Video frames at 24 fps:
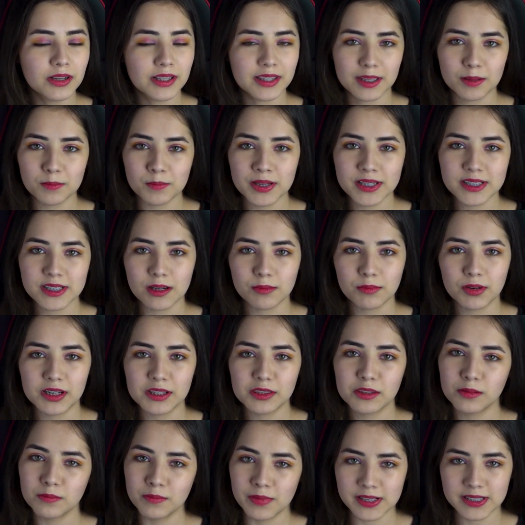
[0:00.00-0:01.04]
el tema se ha
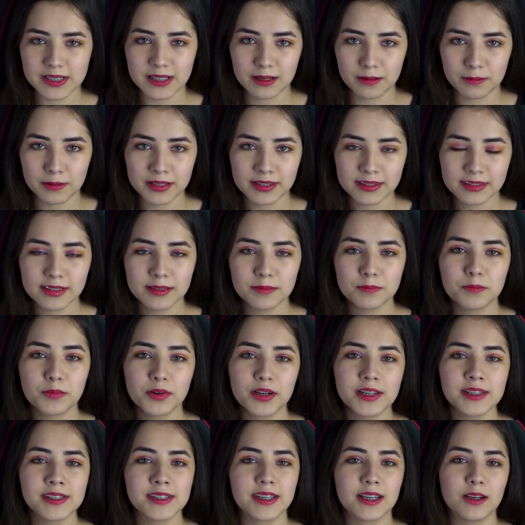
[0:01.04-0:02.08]
vuelto más relevante?
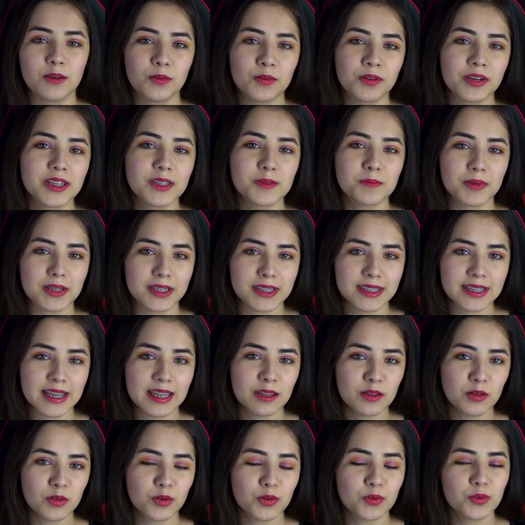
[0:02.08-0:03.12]
Pues el lunes
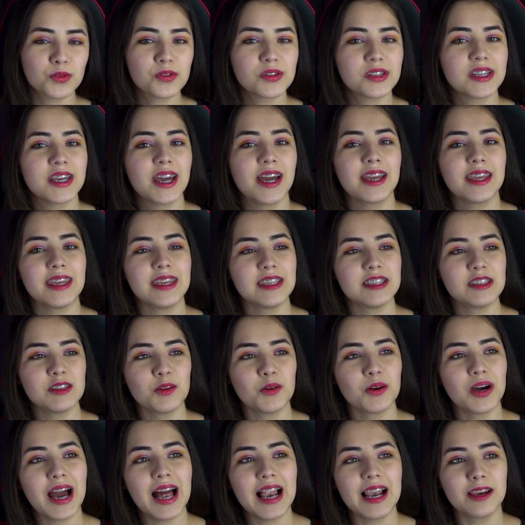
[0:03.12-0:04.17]
pasado Rusia
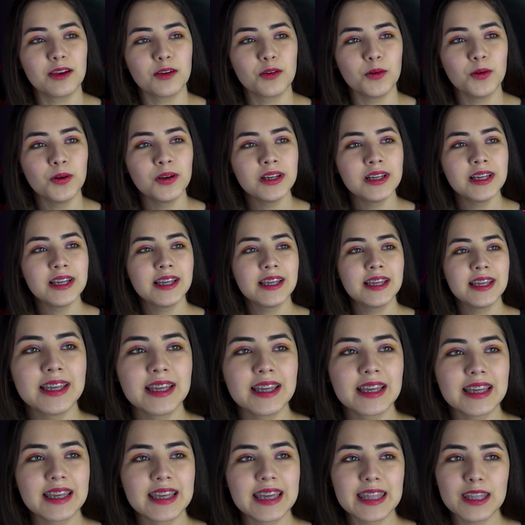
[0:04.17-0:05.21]
hizo algo
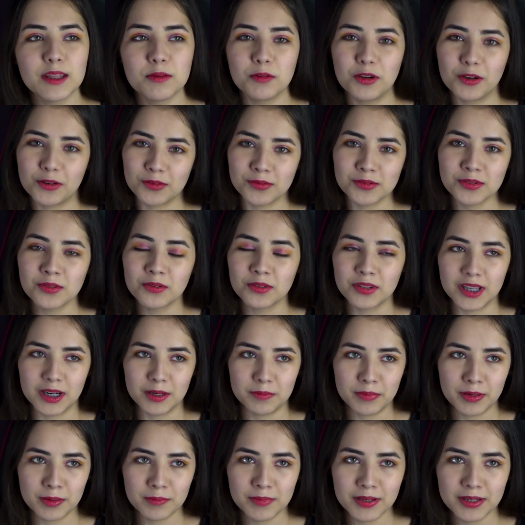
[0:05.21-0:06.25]
que debió
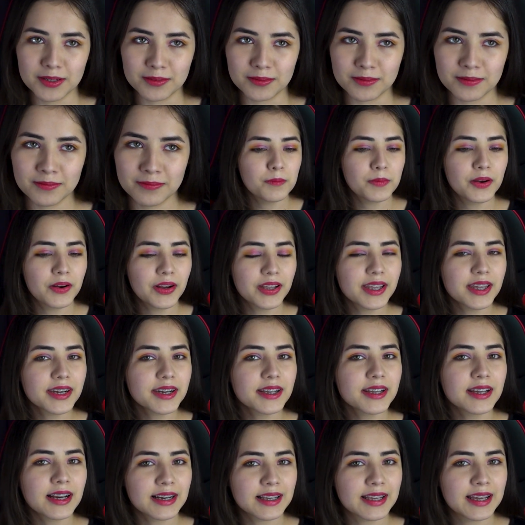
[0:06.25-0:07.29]
consultar primero. Pero hay que
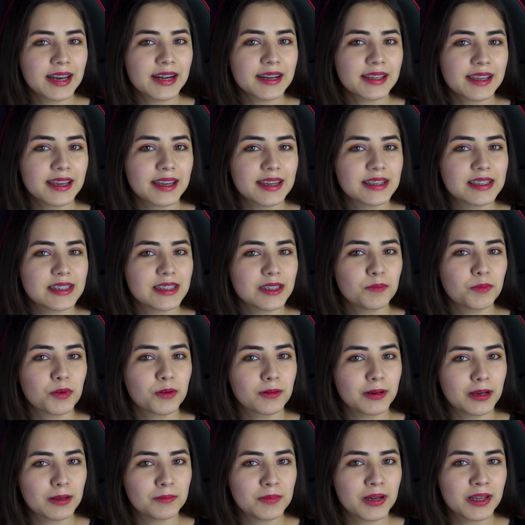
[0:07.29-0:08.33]
recalcar que este
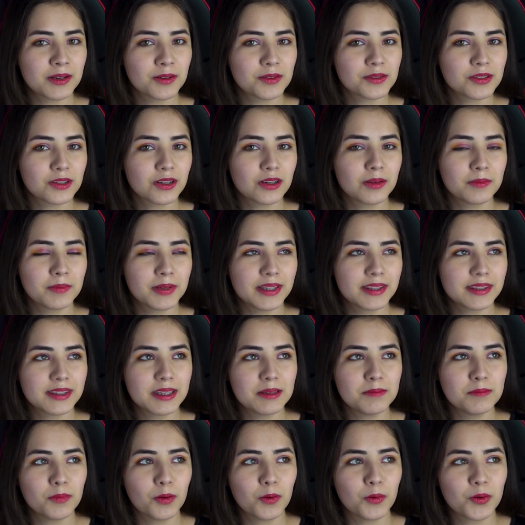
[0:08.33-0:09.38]
problema no
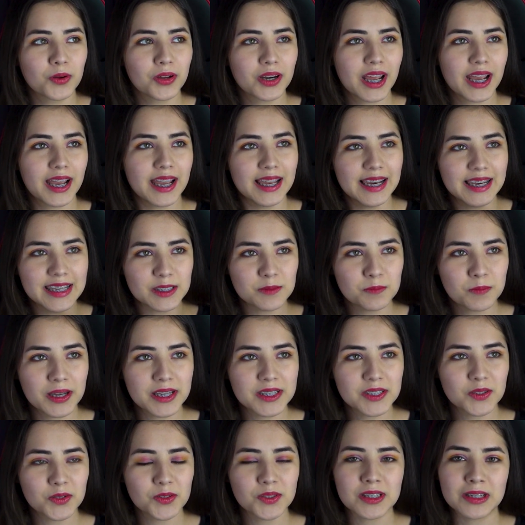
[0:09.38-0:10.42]
solamente involucra el
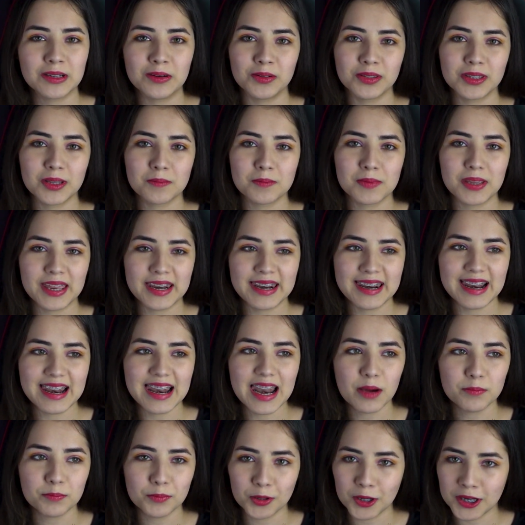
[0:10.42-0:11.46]
espacio, sino también
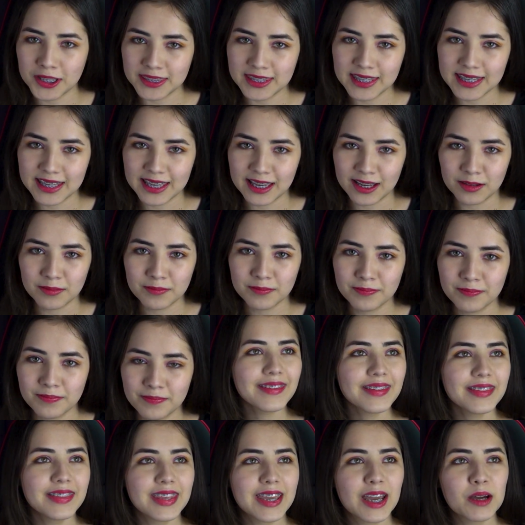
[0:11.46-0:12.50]
la política.
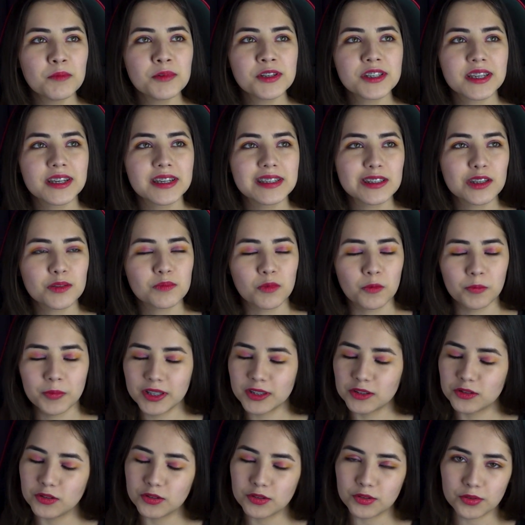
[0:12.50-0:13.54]
Digamos que en estos
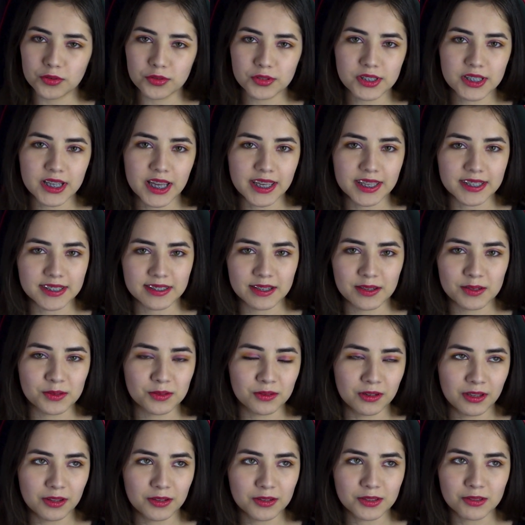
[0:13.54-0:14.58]
momentos Rusia y Estados
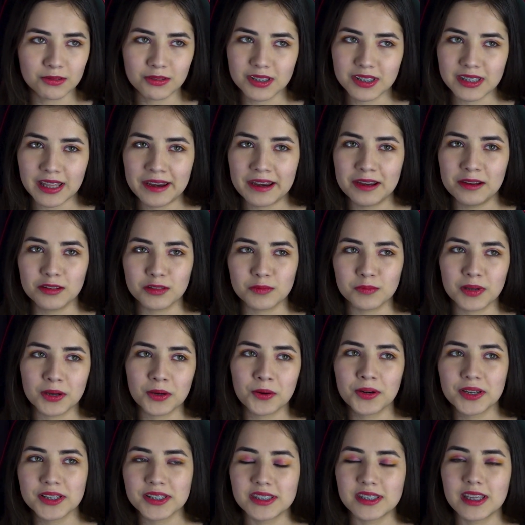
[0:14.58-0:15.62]
Unidos no están en los
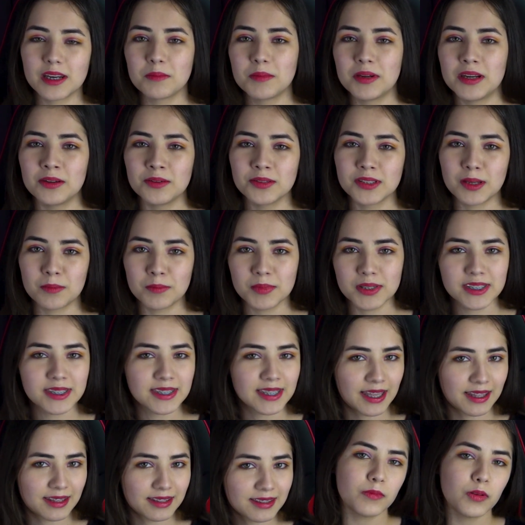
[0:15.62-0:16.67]
mejores términos de
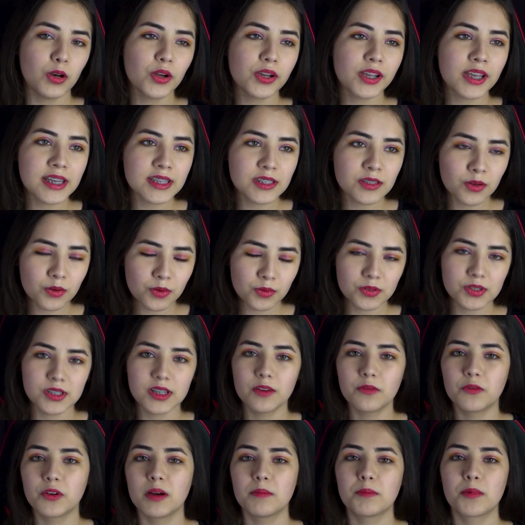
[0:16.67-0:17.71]
amistad. Lo que hizo
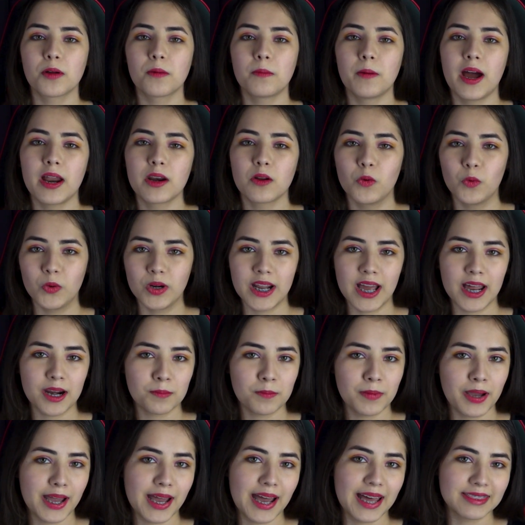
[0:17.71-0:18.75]
Rusia fue probar un
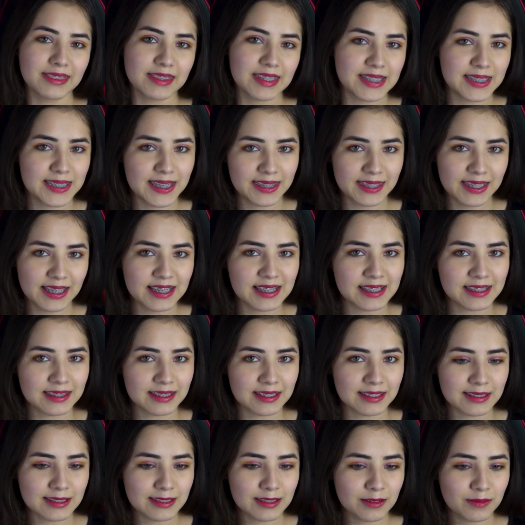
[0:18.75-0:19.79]
arma
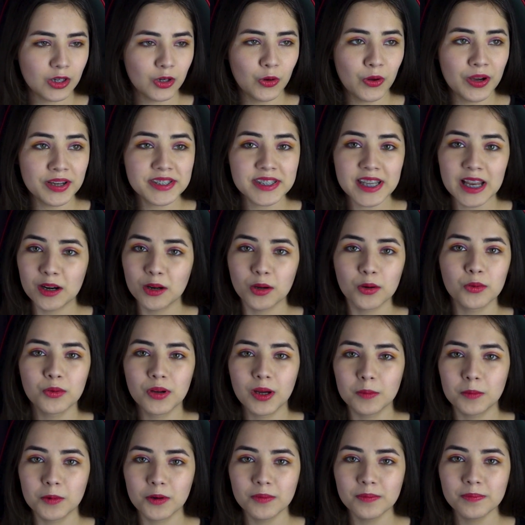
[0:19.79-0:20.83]
antisatélites. No es algo
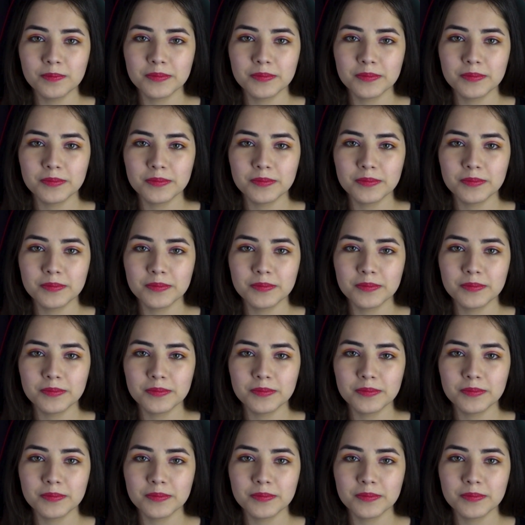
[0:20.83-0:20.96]
nuevo,